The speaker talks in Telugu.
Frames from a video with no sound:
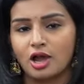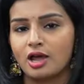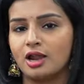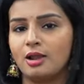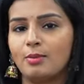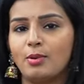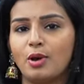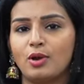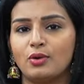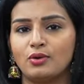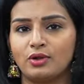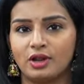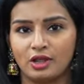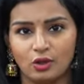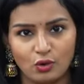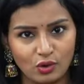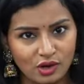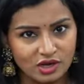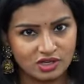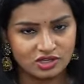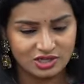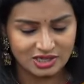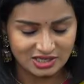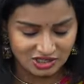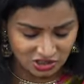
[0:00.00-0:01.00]
చాలా బాగుంటాయి యూ
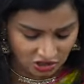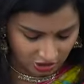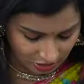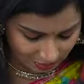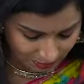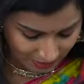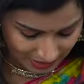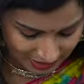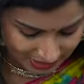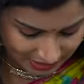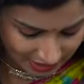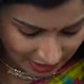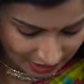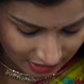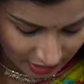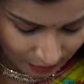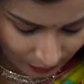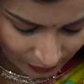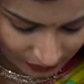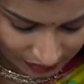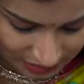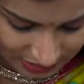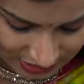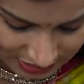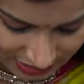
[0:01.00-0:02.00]
కెన్ జస్ట్ చెక్ మై శారీ
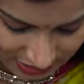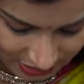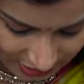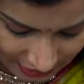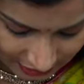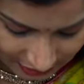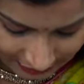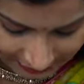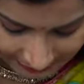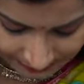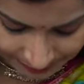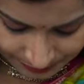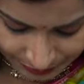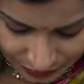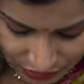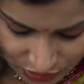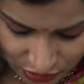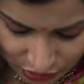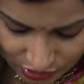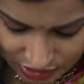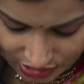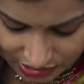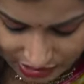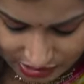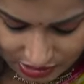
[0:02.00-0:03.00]
వన్స్ సో
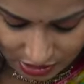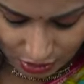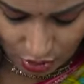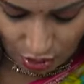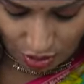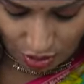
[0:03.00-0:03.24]
దిస్ ఇస్ అ